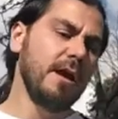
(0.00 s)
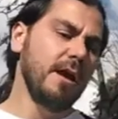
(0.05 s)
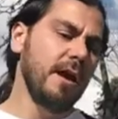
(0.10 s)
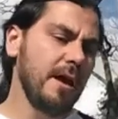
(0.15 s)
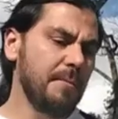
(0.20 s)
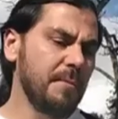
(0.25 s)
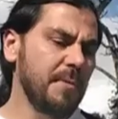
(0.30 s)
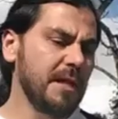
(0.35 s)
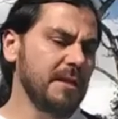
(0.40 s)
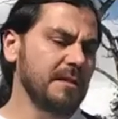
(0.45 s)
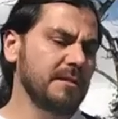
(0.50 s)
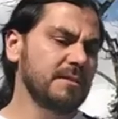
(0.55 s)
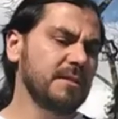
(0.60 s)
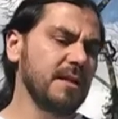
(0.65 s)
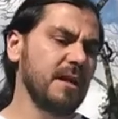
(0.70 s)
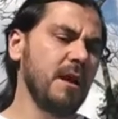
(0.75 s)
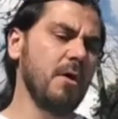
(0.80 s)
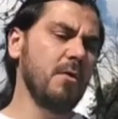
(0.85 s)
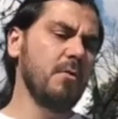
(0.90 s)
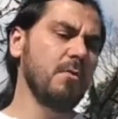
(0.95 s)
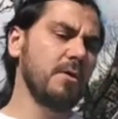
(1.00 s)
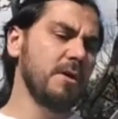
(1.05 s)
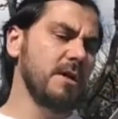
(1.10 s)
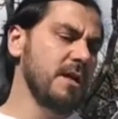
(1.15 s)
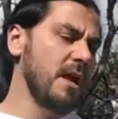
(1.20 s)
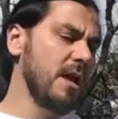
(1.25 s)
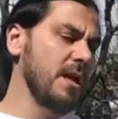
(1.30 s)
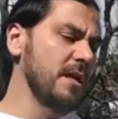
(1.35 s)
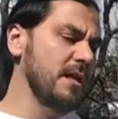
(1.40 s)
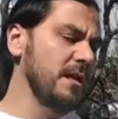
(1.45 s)
Repreensão
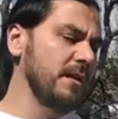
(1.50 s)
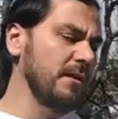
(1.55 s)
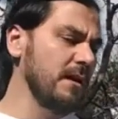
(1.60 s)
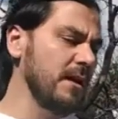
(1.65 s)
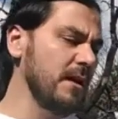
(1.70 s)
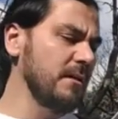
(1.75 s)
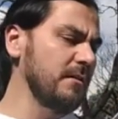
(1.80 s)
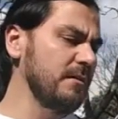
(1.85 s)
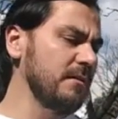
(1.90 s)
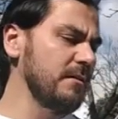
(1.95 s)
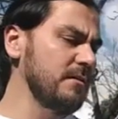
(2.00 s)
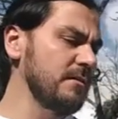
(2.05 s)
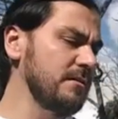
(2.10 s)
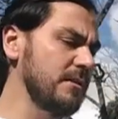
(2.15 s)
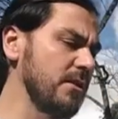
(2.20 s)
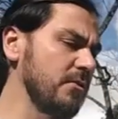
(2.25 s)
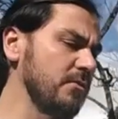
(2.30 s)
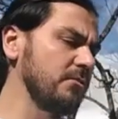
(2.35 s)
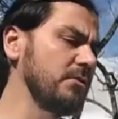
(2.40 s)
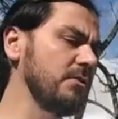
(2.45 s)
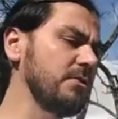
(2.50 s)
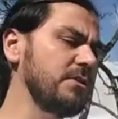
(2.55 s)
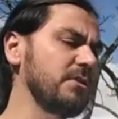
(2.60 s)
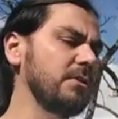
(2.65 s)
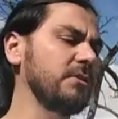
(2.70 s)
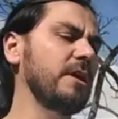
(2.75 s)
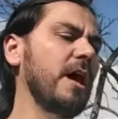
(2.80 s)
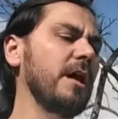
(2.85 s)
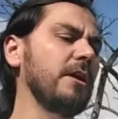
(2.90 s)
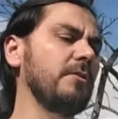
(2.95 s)
e ainda, segundo o
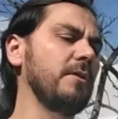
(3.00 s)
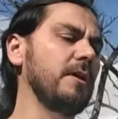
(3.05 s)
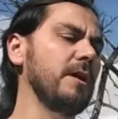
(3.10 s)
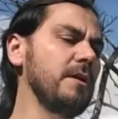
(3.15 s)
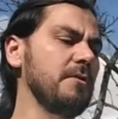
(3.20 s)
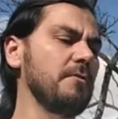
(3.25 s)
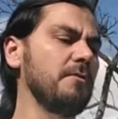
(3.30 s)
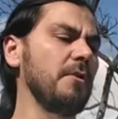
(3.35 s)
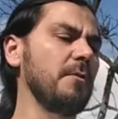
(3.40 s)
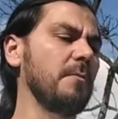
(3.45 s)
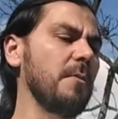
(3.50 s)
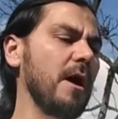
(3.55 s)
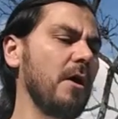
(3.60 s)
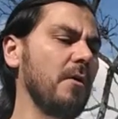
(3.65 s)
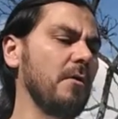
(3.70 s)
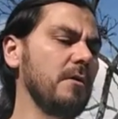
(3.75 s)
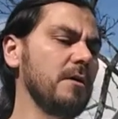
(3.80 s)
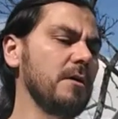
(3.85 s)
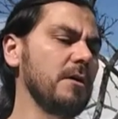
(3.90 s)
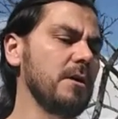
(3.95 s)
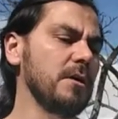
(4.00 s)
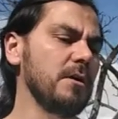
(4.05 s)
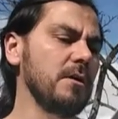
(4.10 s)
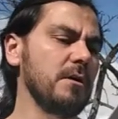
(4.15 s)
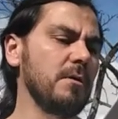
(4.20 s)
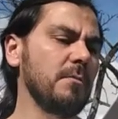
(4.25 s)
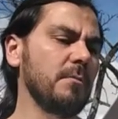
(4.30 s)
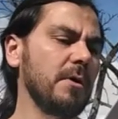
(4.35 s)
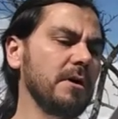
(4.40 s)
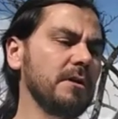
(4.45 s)
dicionário informal,
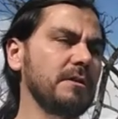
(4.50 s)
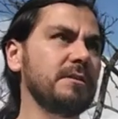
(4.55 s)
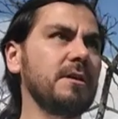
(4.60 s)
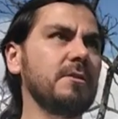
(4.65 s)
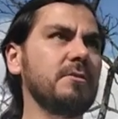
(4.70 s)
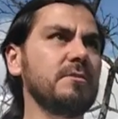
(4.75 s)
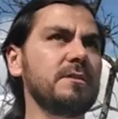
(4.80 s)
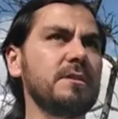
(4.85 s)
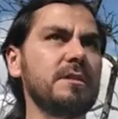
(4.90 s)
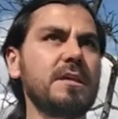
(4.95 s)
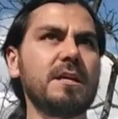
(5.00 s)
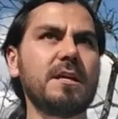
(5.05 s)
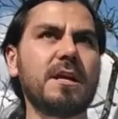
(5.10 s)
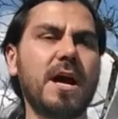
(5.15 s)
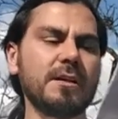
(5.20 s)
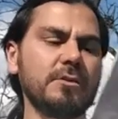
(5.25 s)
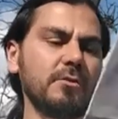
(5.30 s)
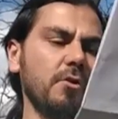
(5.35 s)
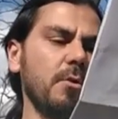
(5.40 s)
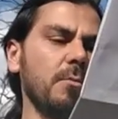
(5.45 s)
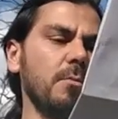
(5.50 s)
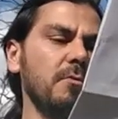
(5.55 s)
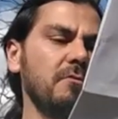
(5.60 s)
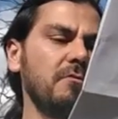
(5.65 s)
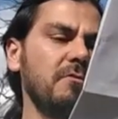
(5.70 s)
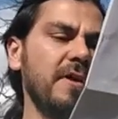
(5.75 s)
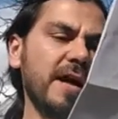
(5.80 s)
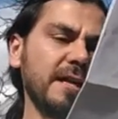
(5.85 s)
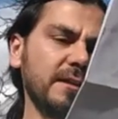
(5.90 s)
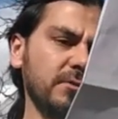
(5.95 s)
pode ser considerado como
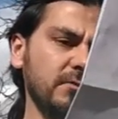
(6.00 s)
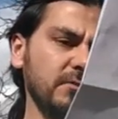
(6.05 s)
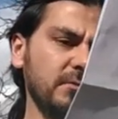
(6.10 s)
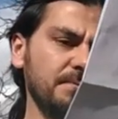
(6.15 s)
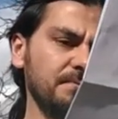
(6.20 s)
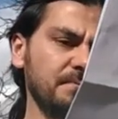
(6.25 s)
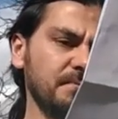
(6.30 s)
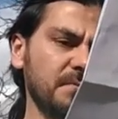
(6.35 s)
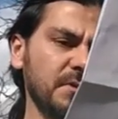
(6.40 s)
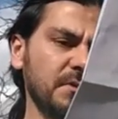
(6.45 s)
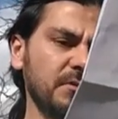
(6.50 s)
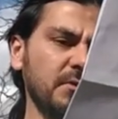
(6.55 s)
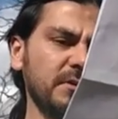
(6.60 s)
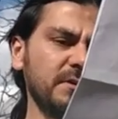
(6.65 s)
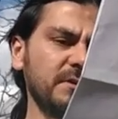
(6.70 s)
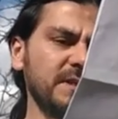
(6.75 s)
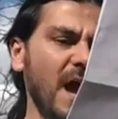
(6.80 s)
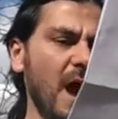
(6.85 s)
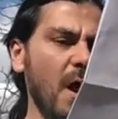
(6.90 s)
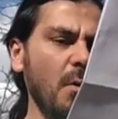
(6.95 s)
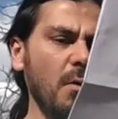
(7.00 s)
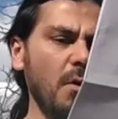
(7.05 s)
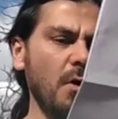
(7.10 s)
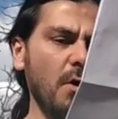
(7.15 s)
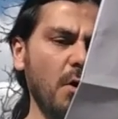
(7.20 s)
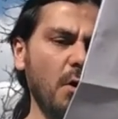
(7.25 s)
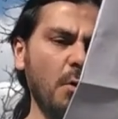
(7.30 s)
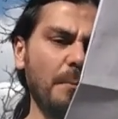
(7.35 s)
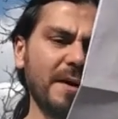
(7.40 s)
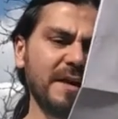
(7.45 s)
veto total
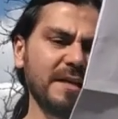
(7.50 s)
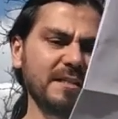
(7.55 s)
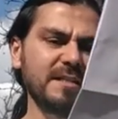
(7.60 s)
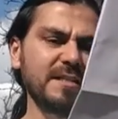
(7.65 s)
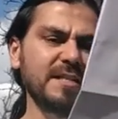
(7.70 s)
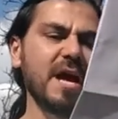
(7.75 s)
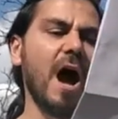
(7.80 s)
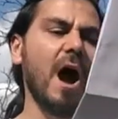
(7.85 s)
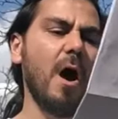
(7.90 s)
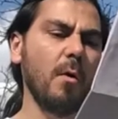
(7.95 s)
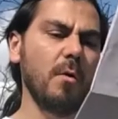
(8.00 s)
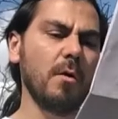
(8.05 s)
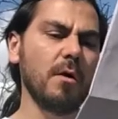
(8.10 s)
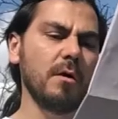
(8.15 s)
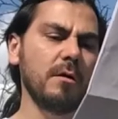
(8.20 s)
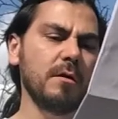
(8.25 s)
ou parcial